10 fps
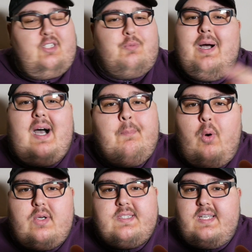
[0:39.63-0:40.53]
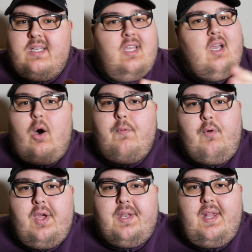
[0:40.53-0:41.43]
Ich mache Unboxing auf
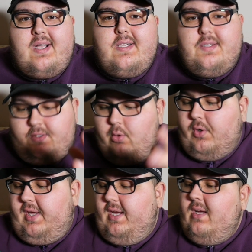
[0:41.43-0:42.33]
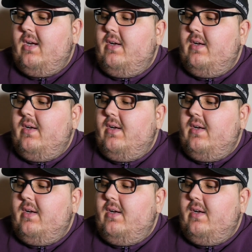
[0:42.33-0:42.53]
euren Nacken, okay?